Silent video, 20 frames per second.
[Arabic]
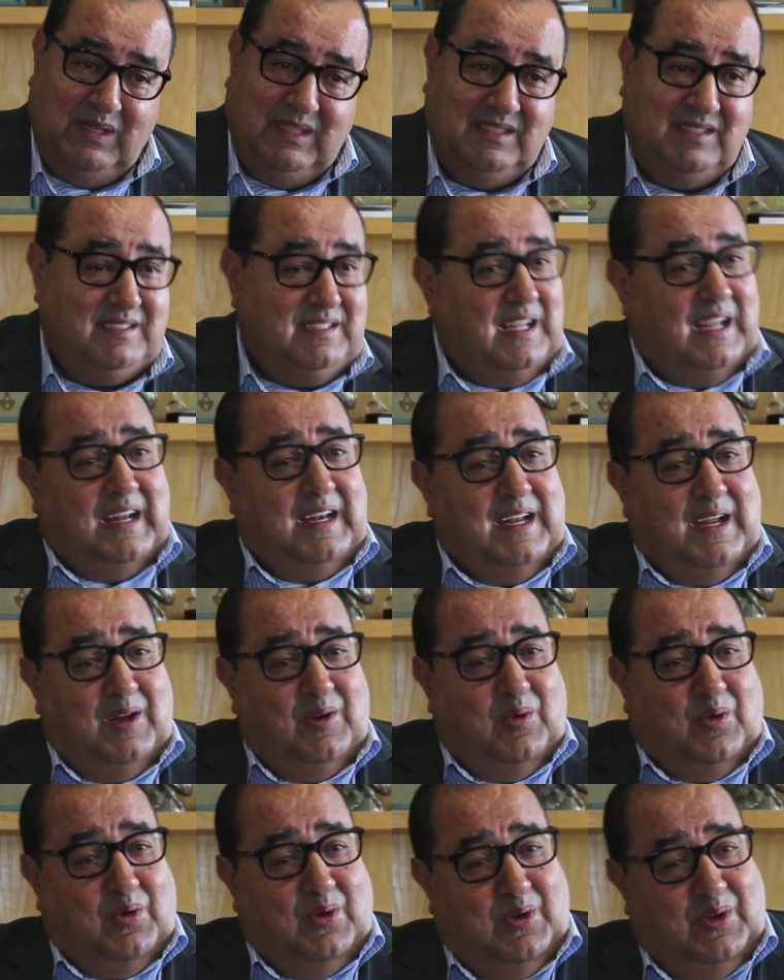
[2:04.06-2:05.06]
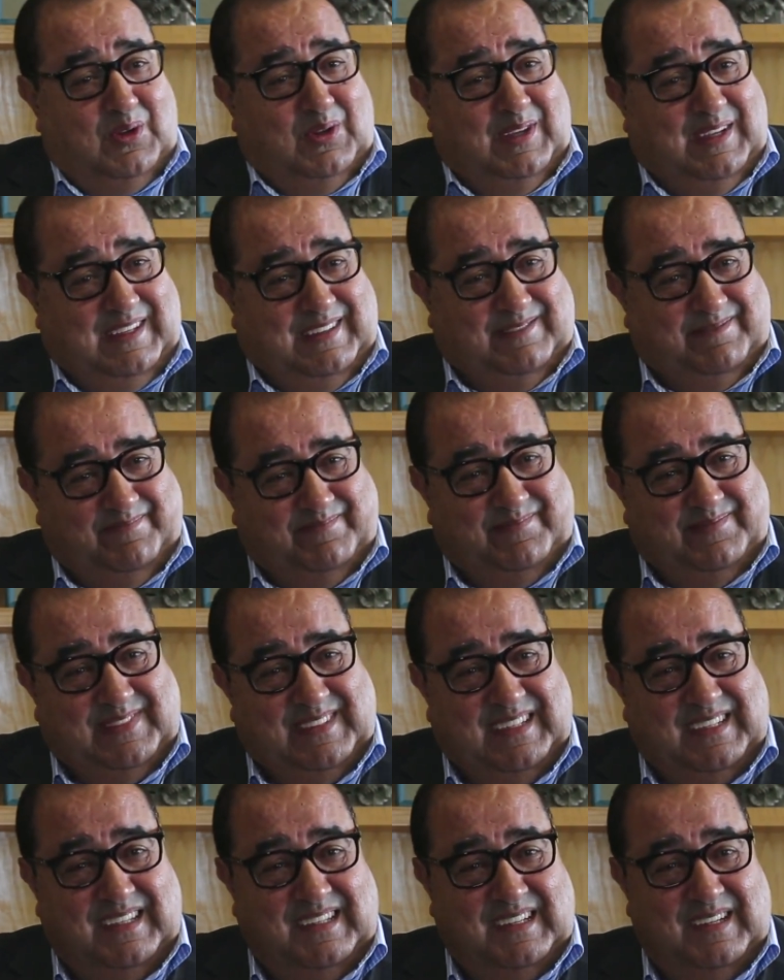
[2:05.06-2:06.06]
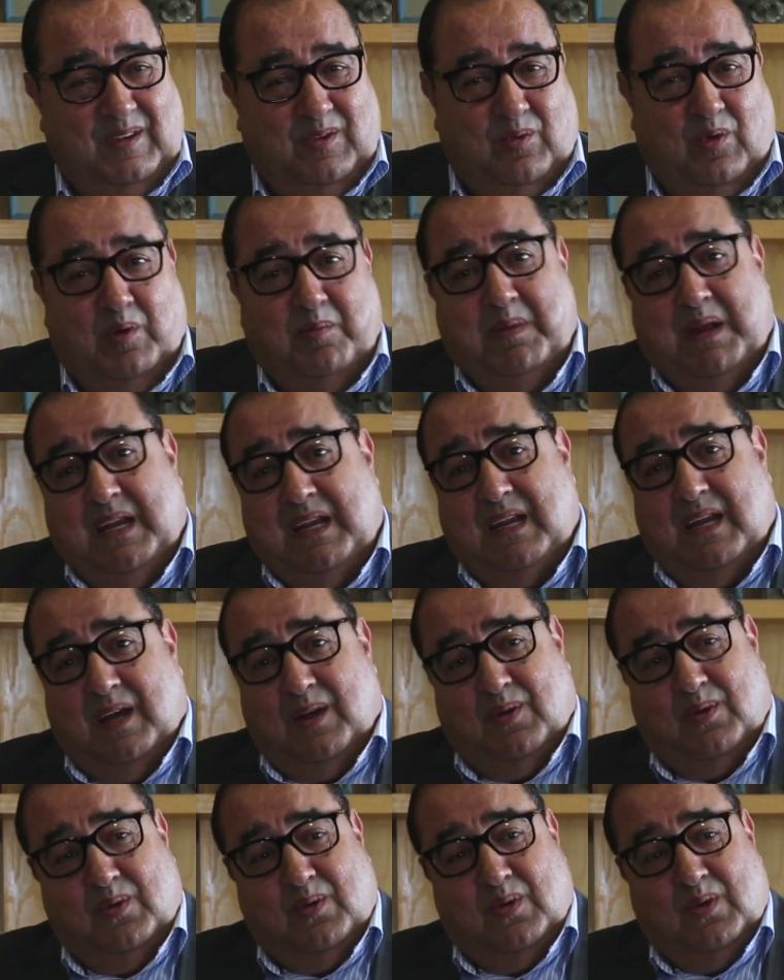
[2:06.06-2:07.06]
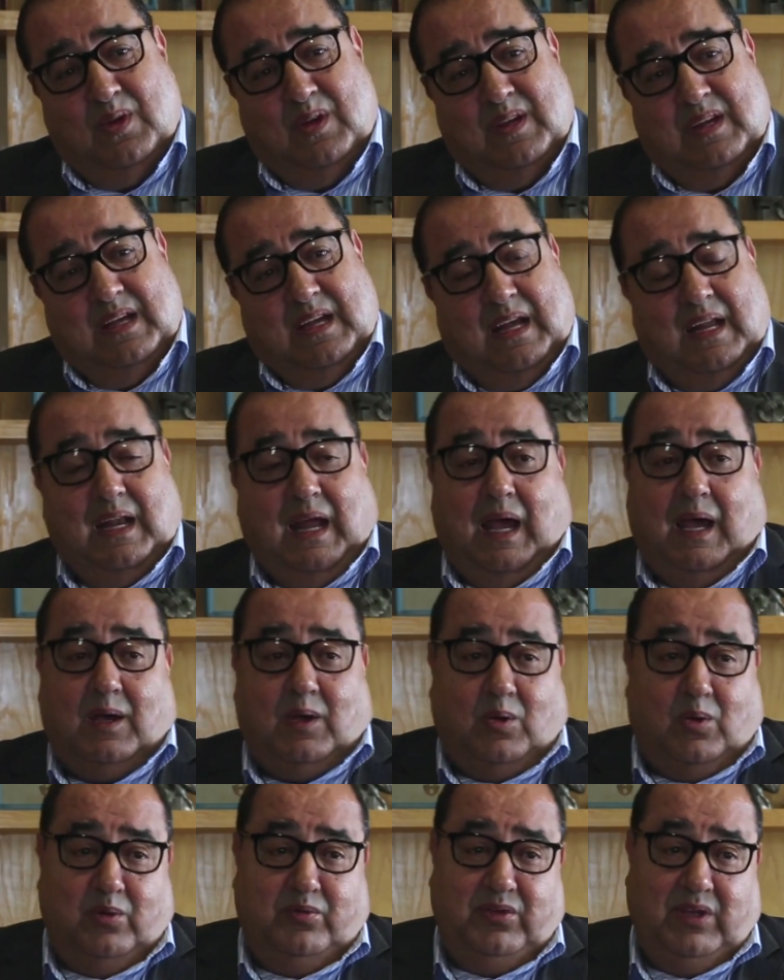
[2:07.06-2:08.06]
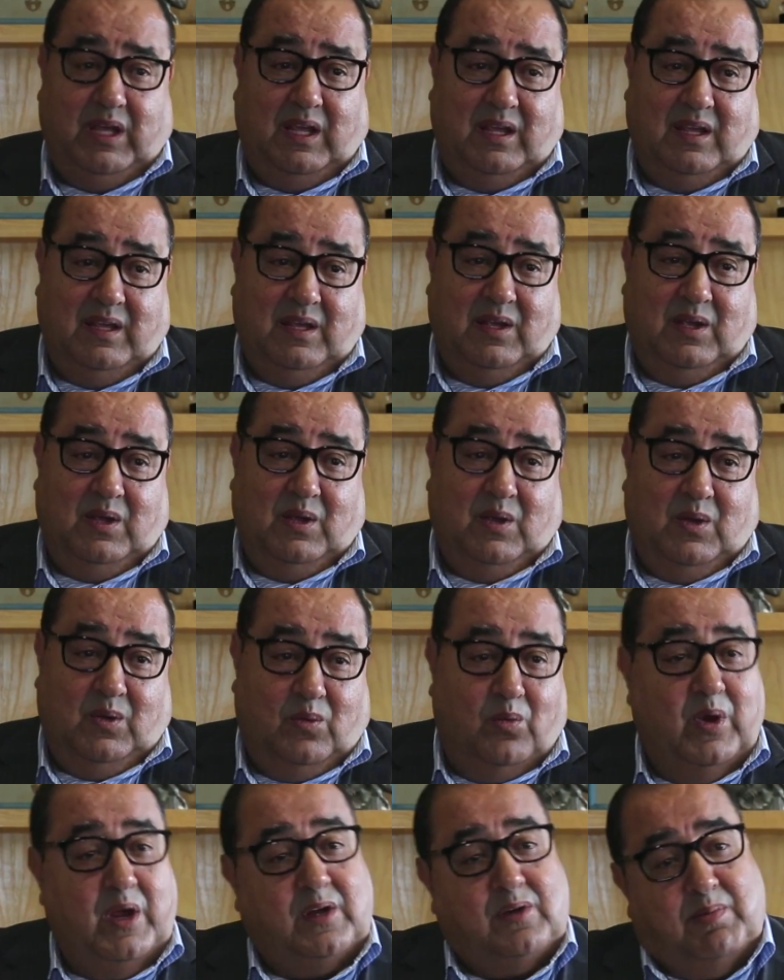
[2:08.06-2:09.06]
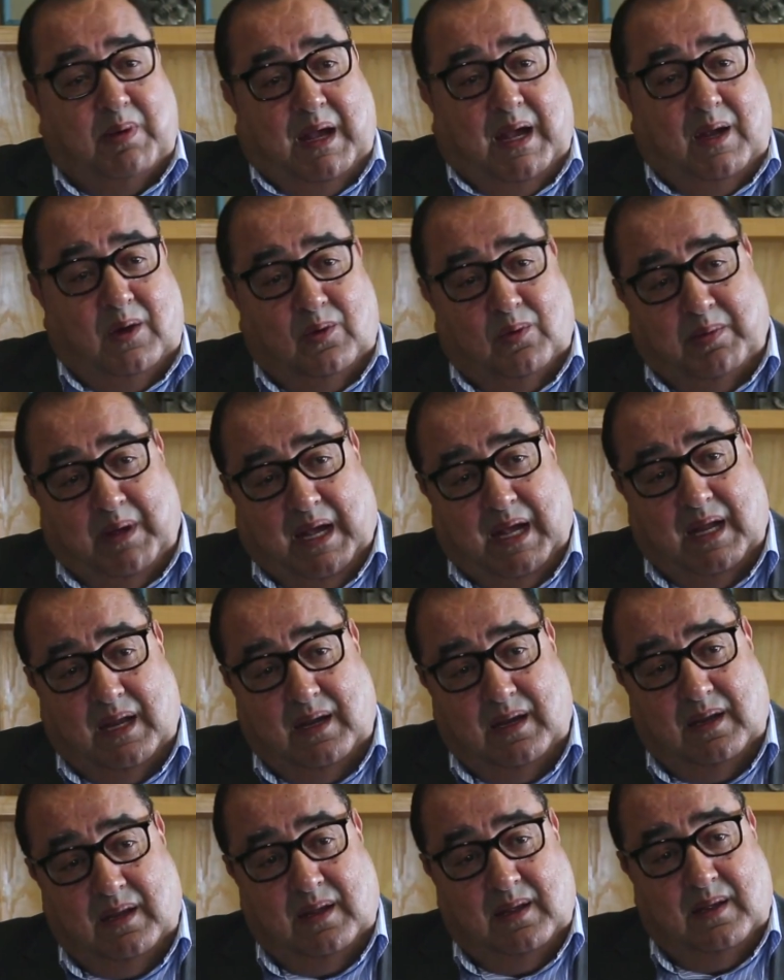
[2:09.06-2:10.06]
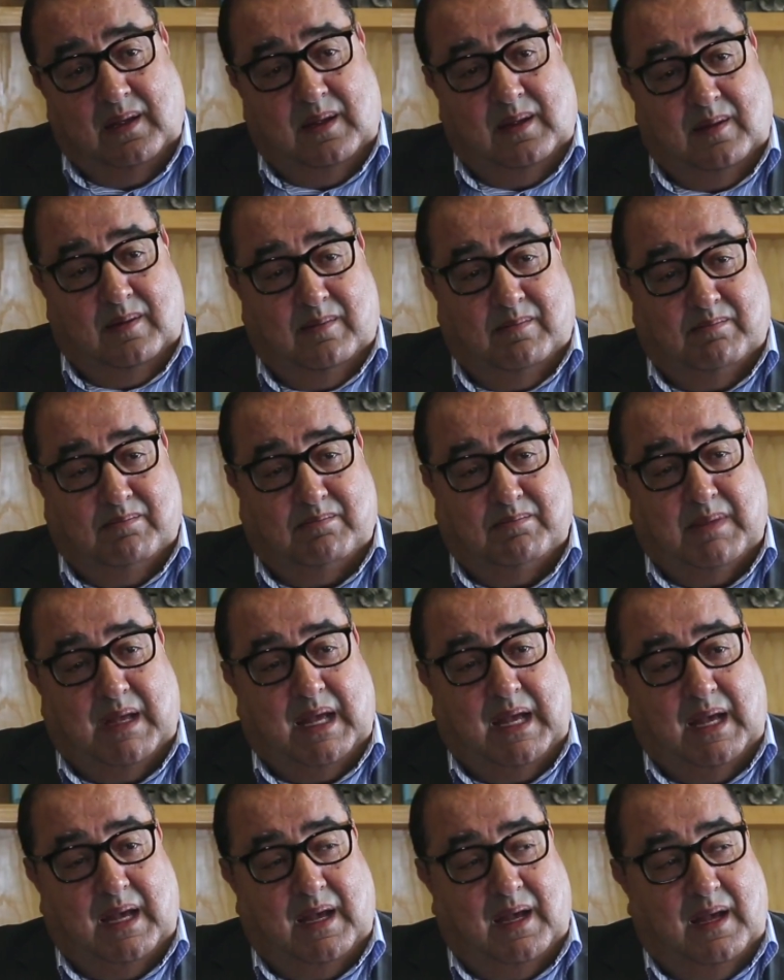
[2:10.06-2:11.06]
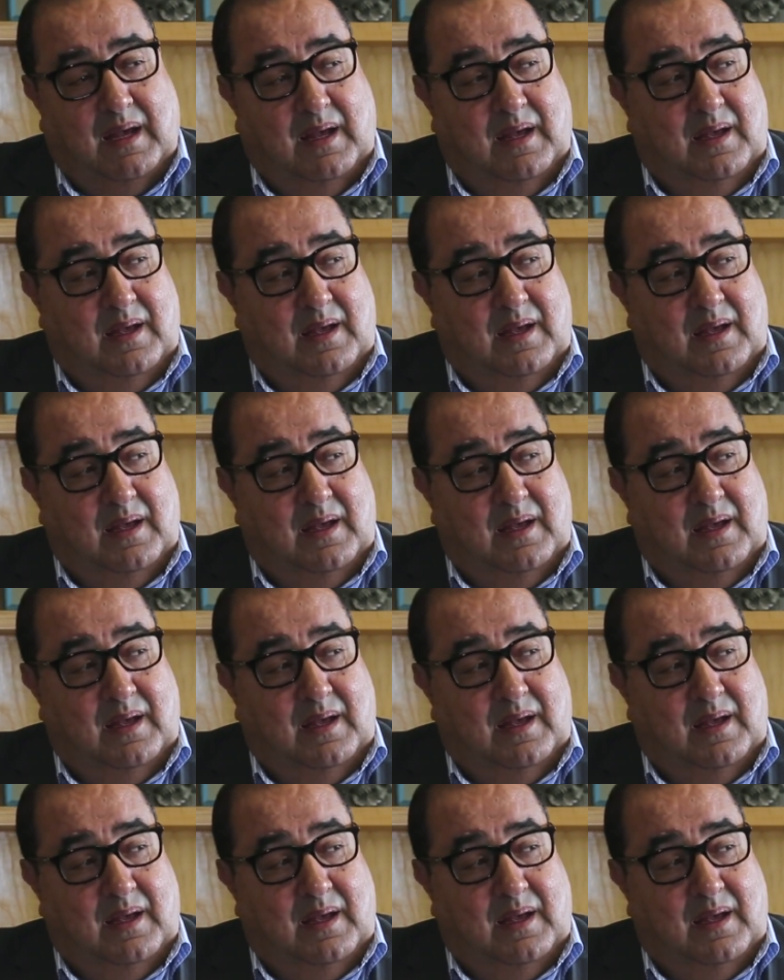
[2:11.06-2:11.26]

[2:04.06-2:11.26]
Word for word: استغلاله ومن له الحق فيه واش بحاله بحال ما